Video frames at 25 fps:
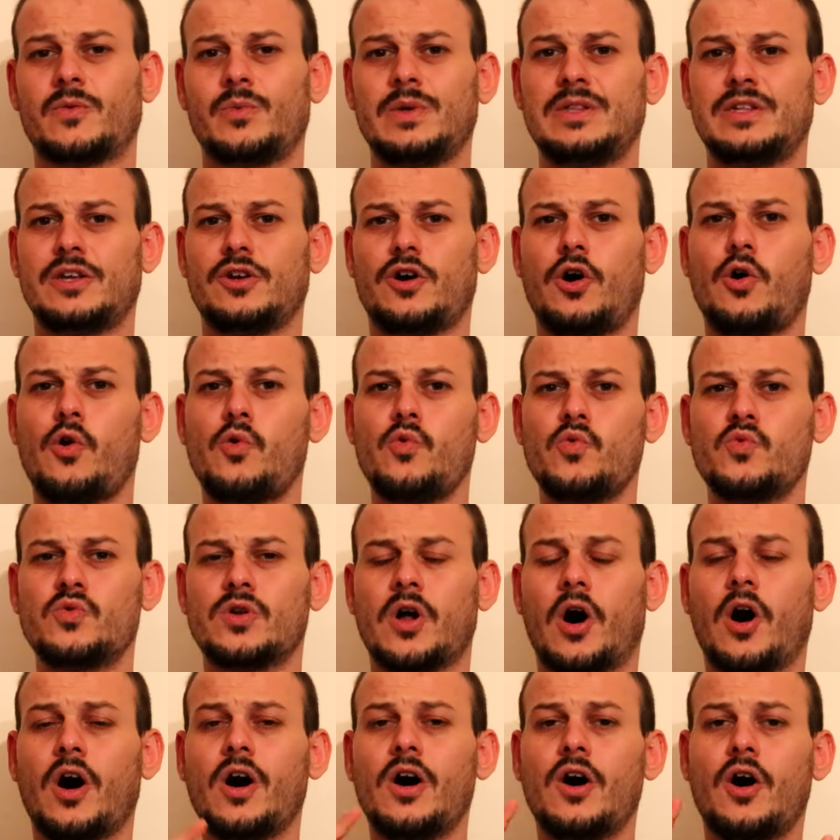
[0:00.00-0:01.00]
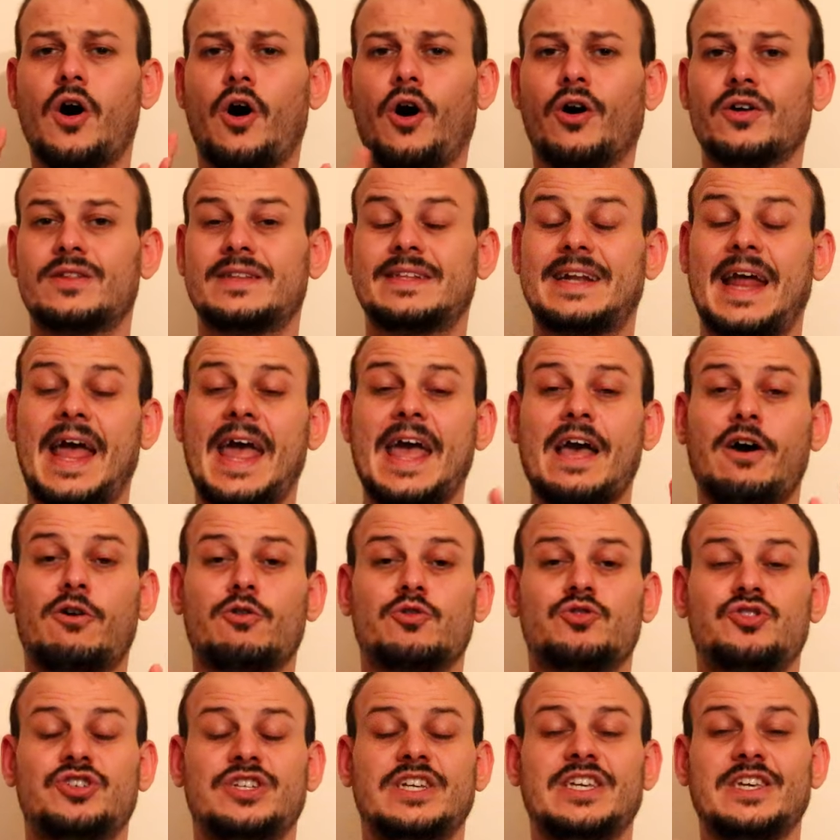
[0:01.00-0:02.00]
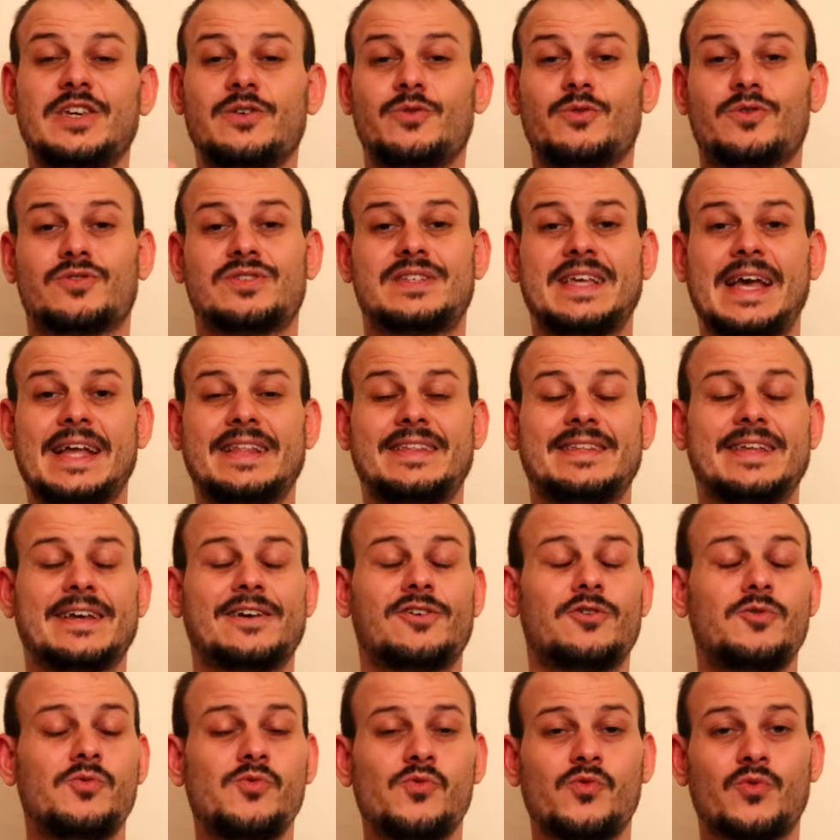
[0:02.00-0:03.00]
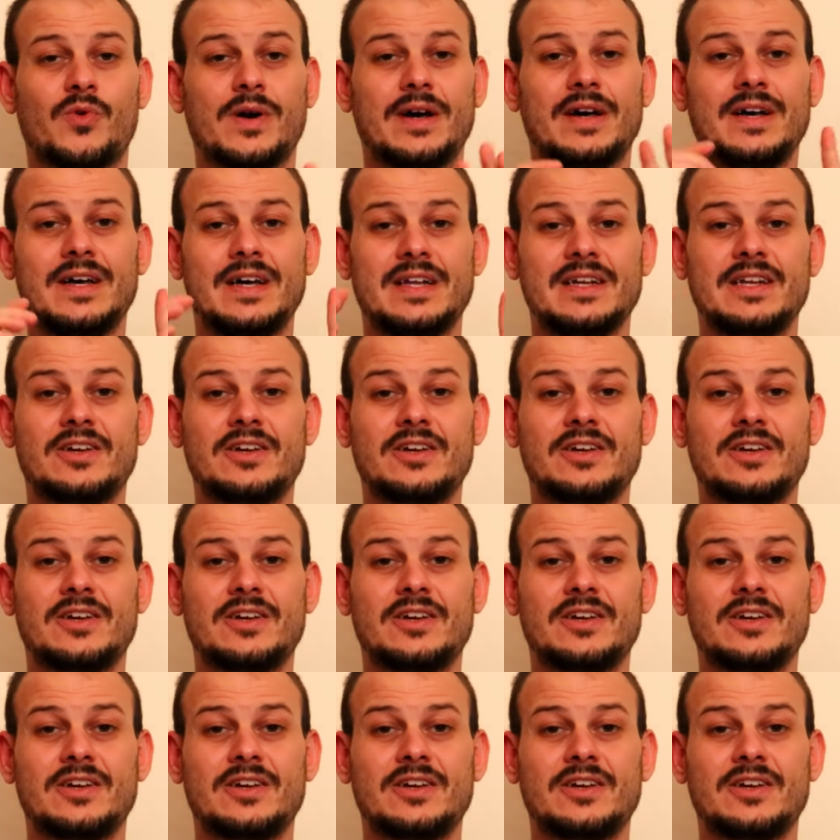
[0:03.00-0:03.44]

Quindi o 1, o 3, o 5, o 7 comunque.